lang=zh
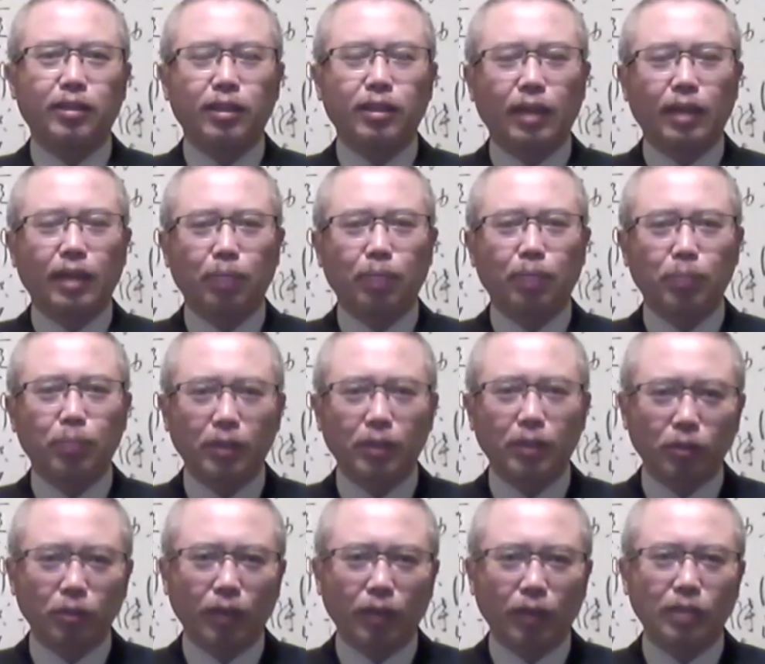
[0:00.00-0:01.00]
啊，比一
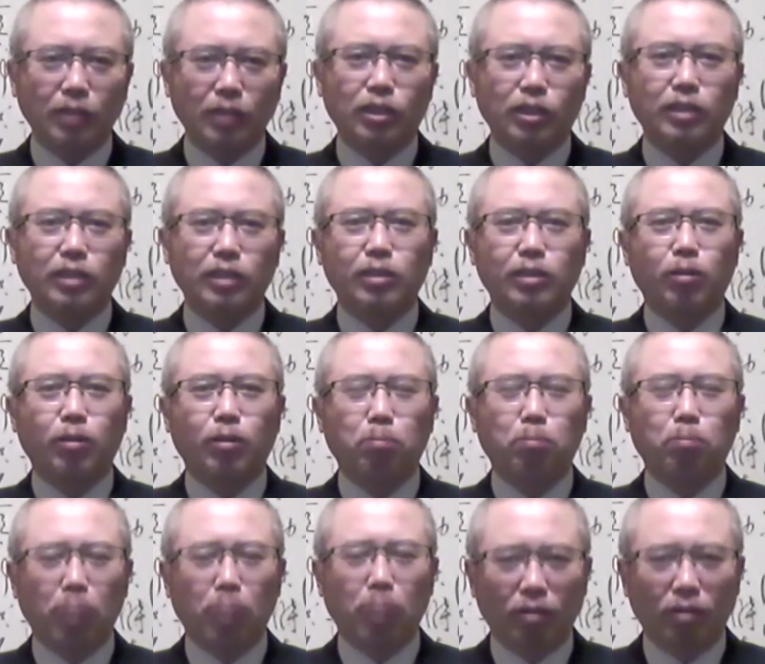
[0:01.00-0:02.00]
六年减少了
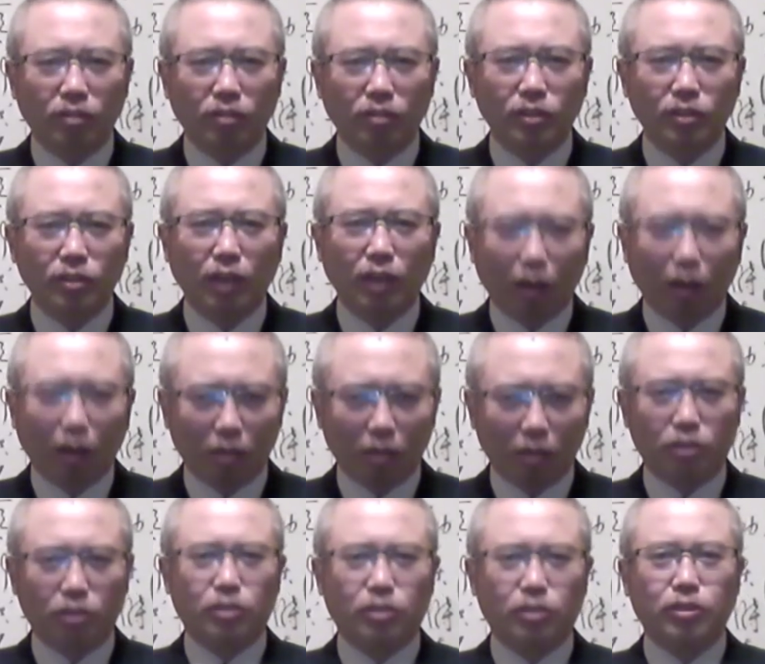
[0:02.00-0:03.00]
百分之二
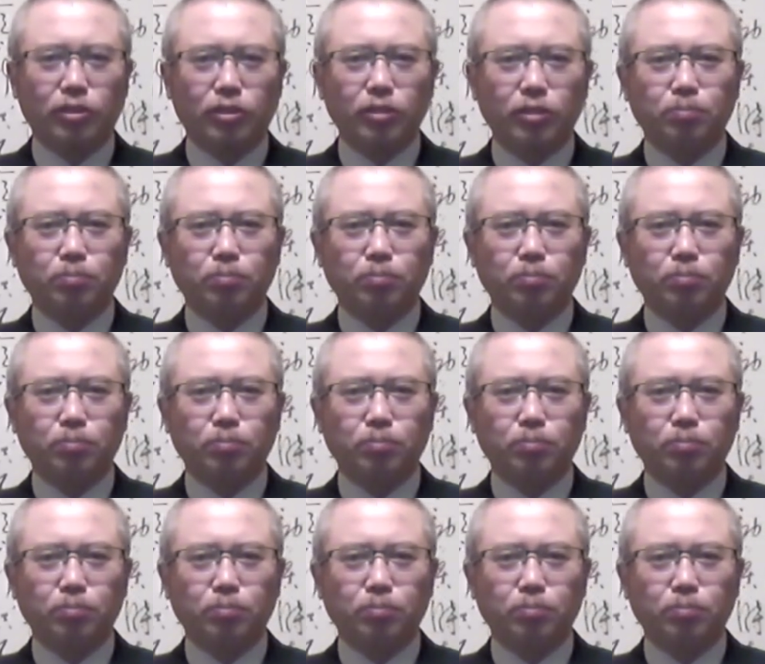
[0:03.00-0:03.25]
十。